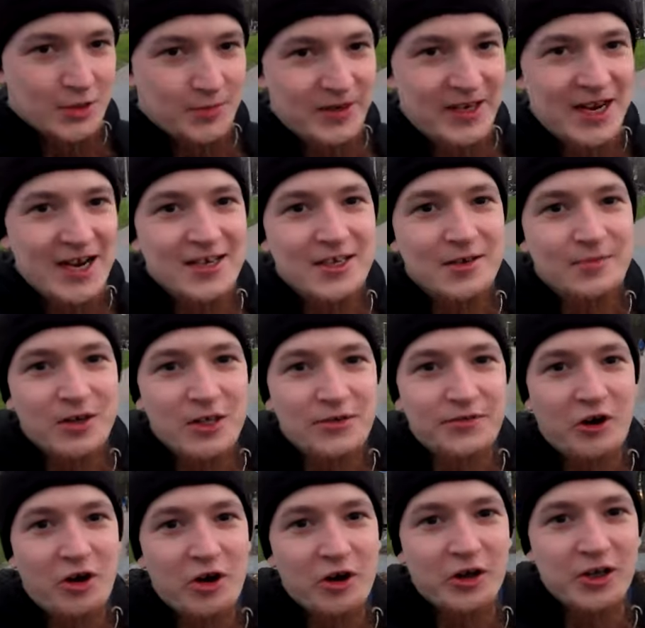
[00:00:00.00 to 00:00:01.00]
Ich bedanke mich
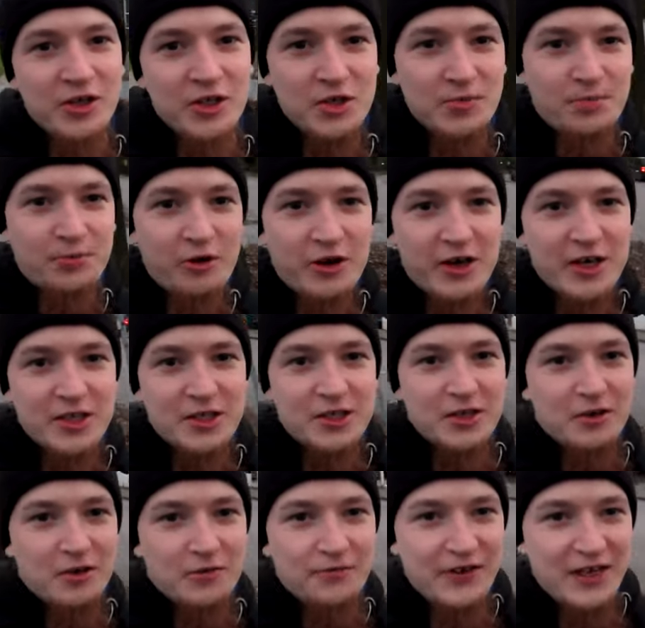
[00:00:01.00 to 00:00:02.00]
für euren Support
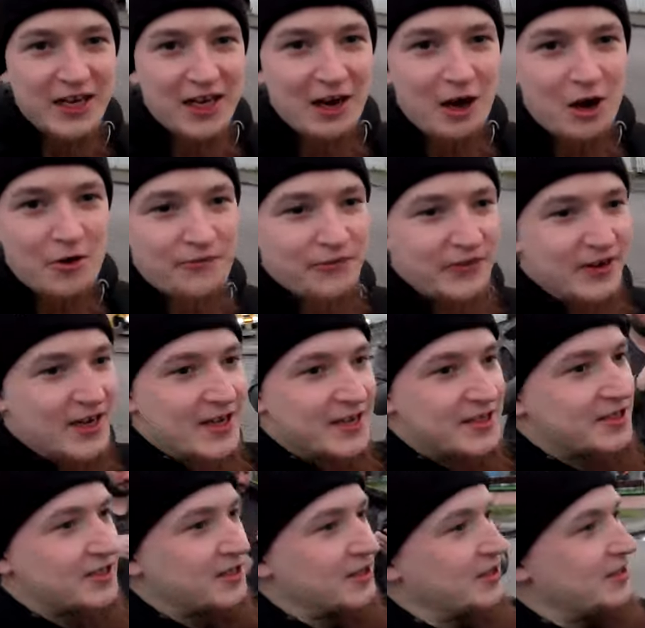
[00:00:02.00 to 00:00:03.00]
und wir gelaufen
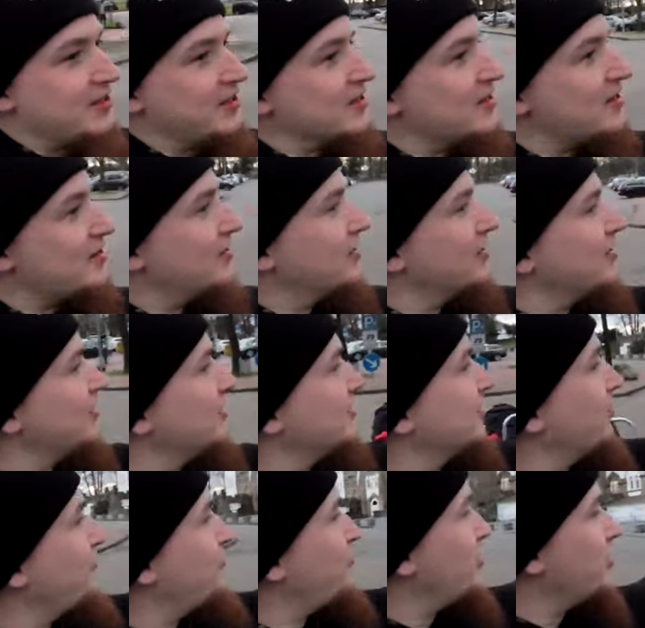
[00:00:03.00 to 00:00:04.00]
jetzt äh, hier
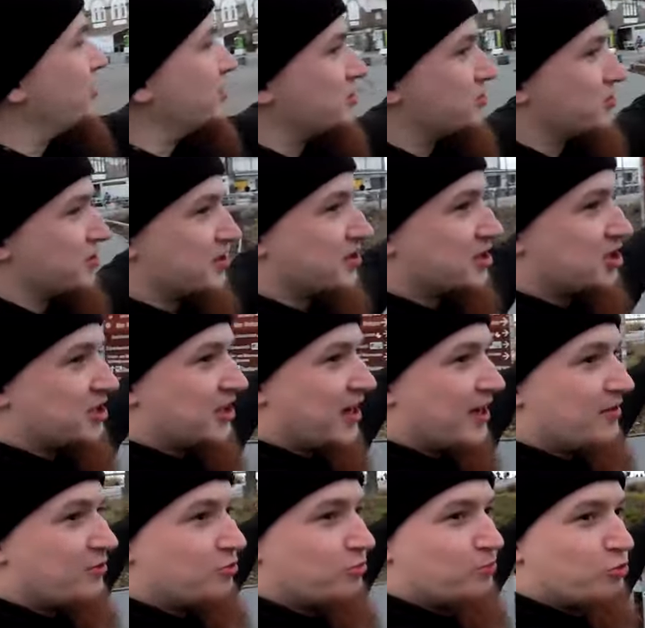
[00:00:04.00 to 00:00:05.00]
da vorne zu diesem
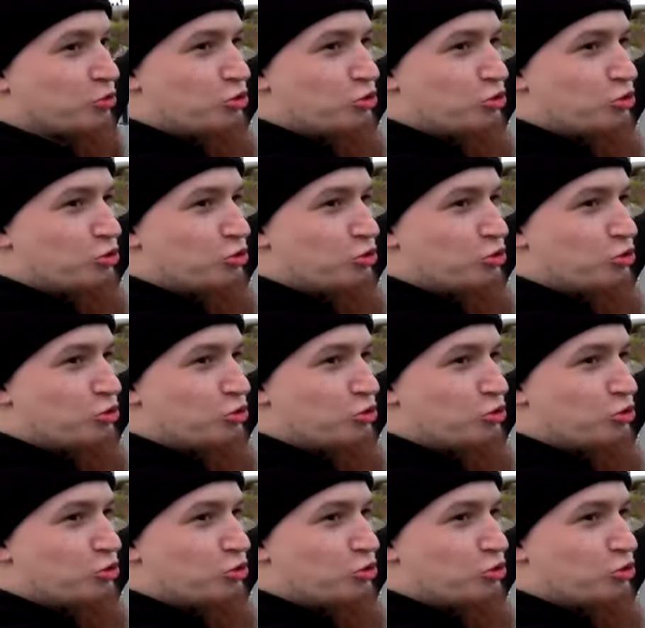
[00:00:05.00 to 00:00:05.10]
Stein,